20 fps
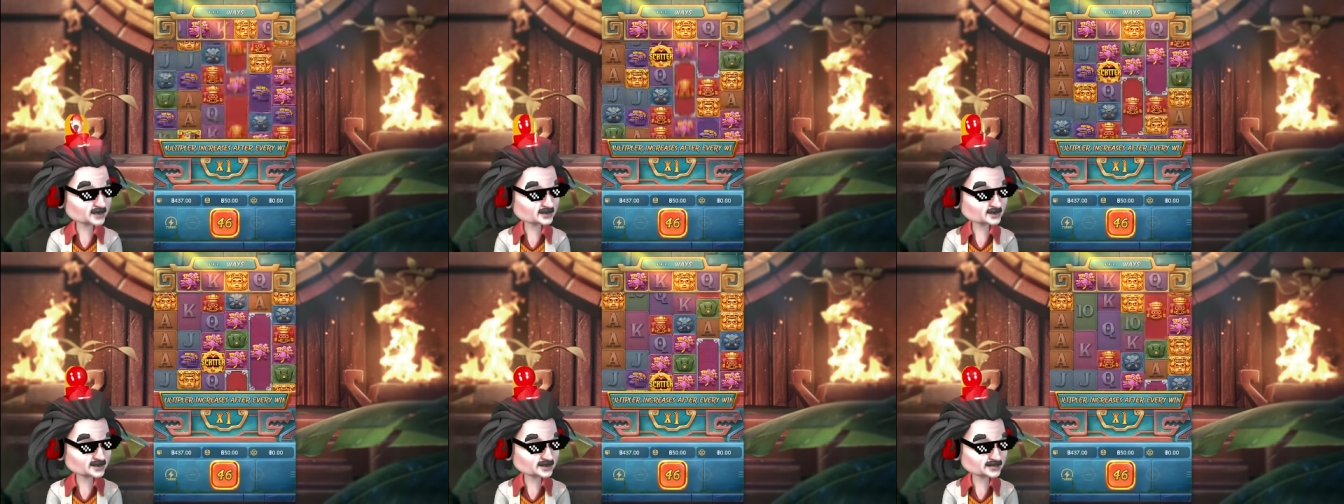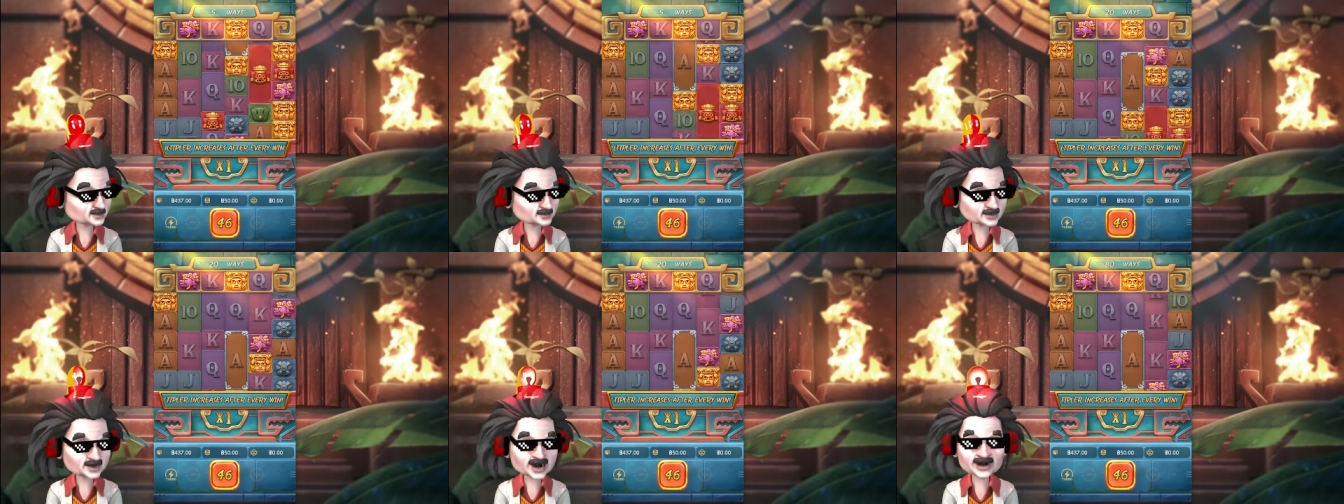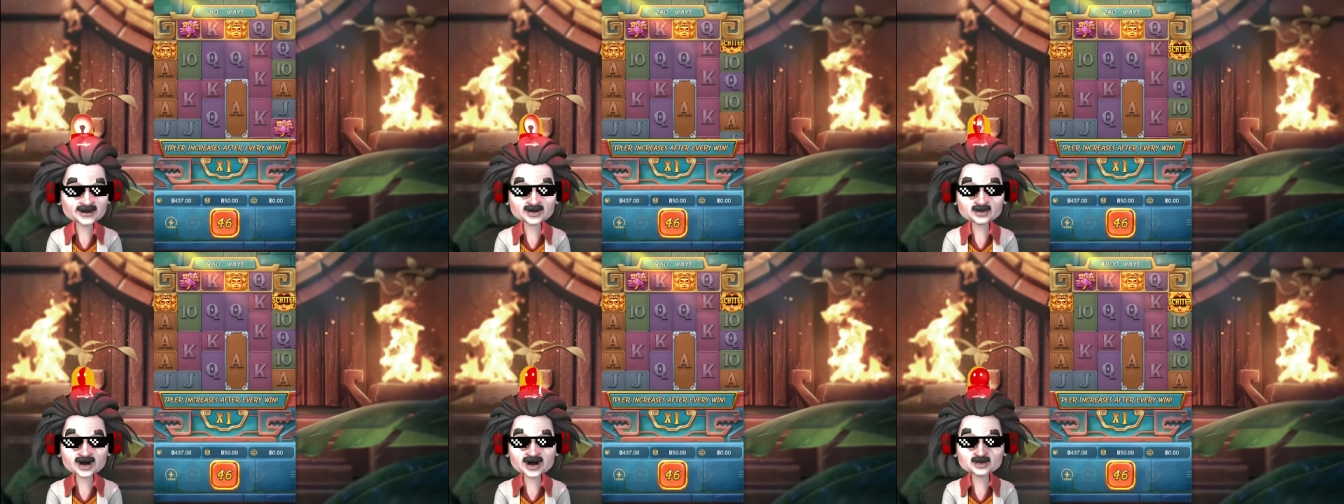ใช้เวลา
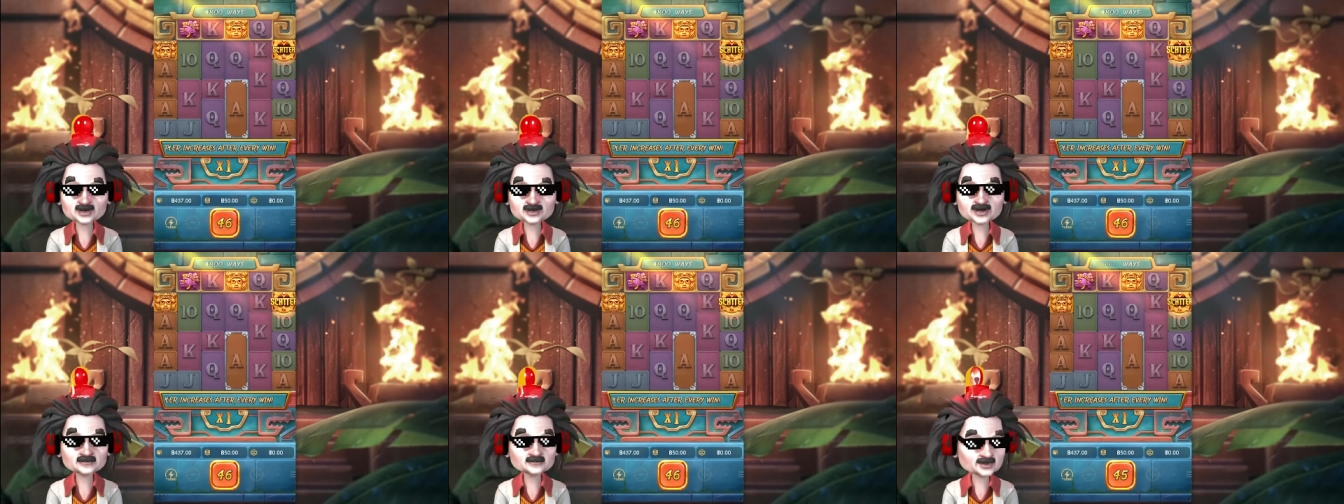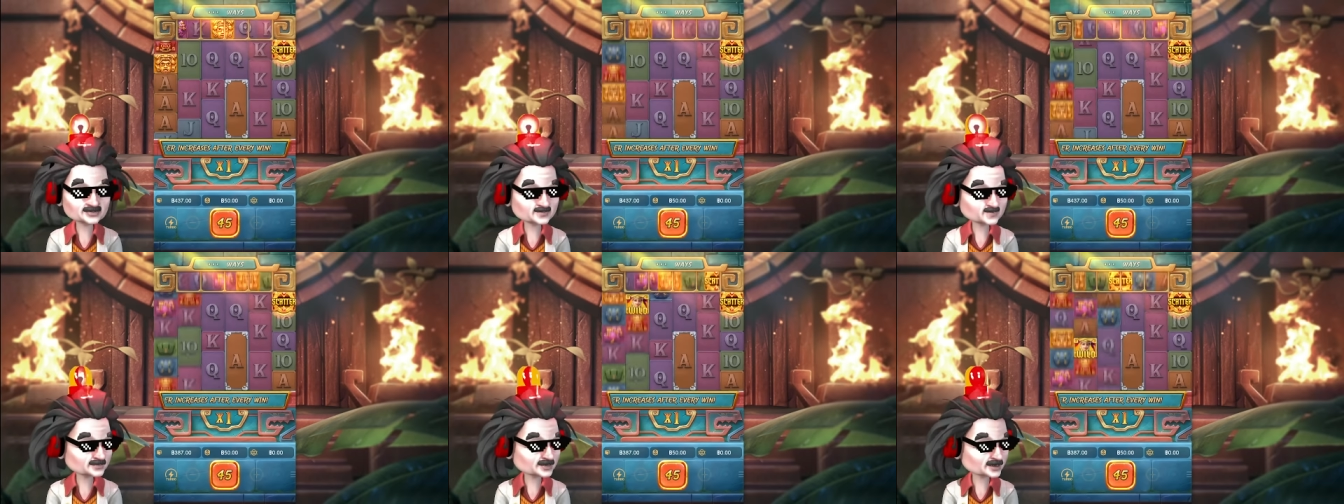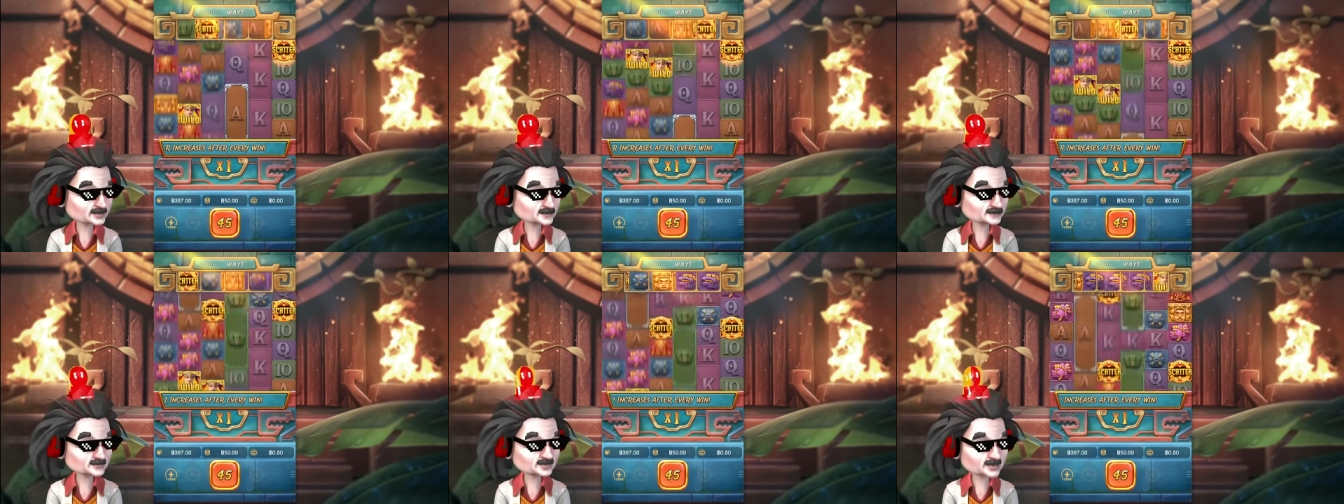ในการทำคลิปเหมือน
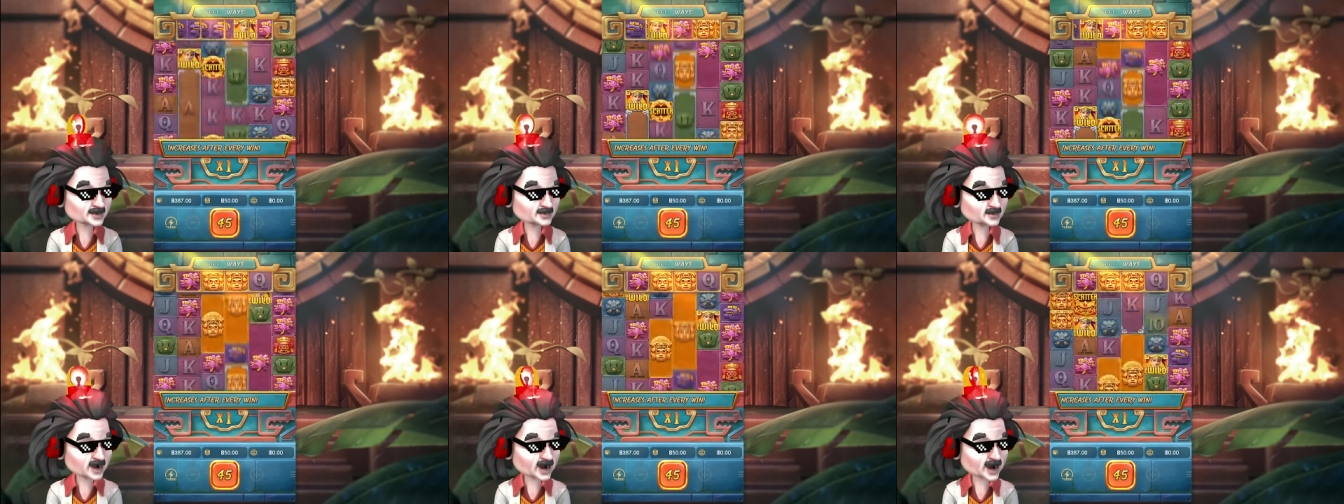นะไม่ใช่ว่า